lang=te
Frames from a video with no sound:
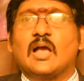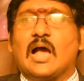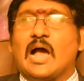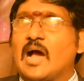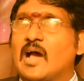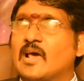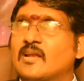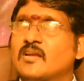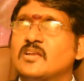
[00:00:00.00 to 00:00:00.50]

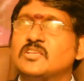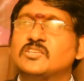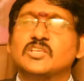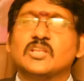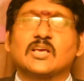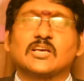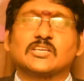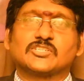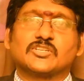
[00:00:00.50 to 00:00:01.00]

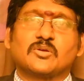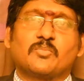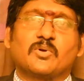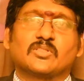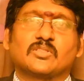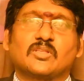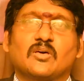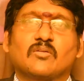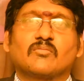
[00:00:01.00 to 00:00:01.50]
అహర్నిశలు
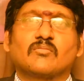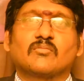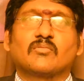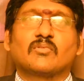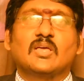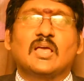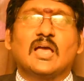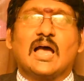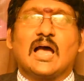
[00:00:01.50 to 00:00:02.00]
కష్టపడతారు
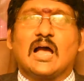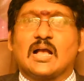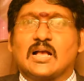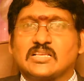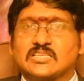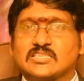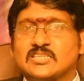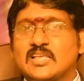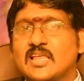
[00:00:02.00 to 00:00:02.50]
ఆ
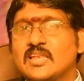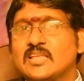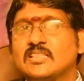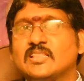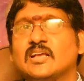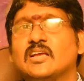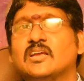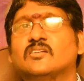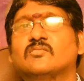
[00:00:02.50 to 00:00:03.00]
కష్టానికి
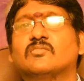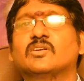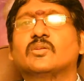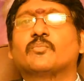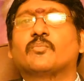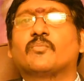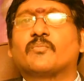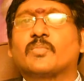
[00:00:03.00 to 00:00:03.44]
తగ్గటువంటి